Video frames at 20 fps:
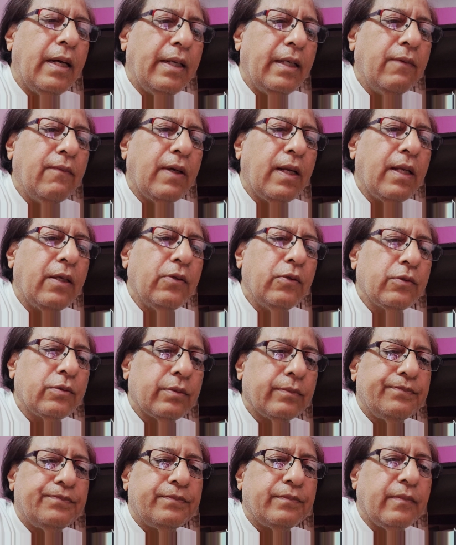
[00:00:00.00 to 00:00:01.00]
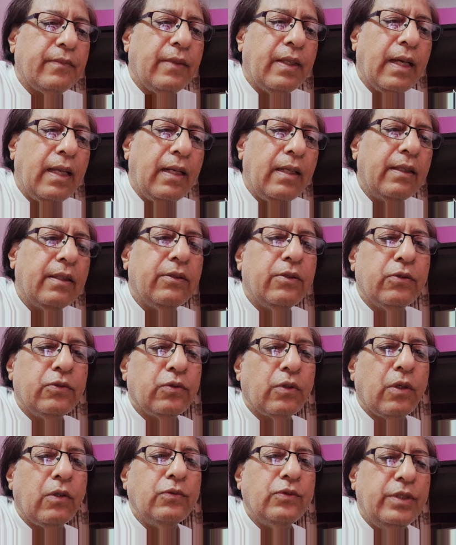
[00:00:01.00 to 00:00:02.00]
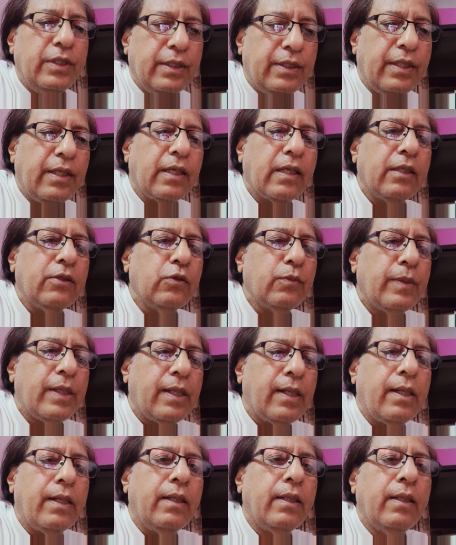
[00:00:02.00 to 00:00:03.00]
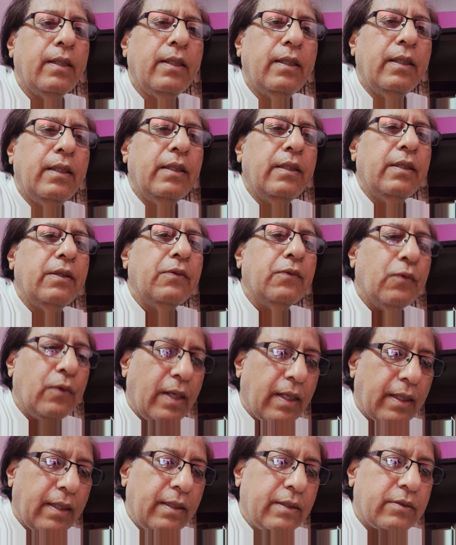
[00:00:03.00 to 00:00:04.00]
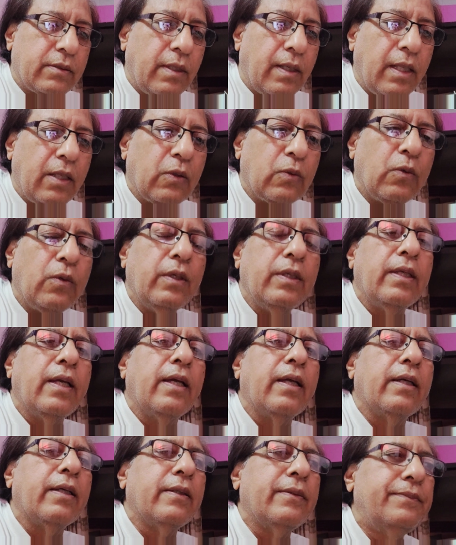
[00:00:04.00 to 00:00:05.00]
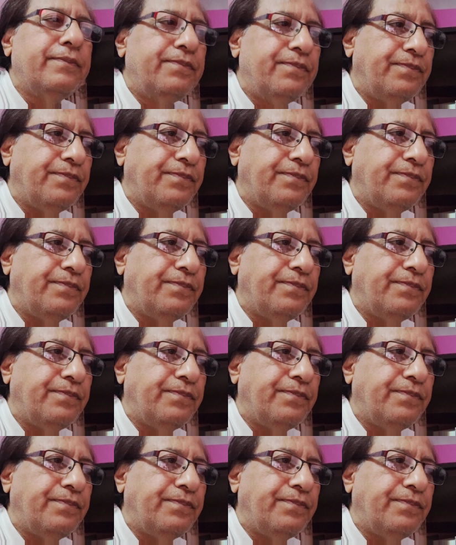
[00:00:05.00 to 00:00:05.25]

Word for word: आने वाला जो दल है जो चुनाव जीतेगा जो पैनल वो आगे इस लड़ाई को ले जाएगा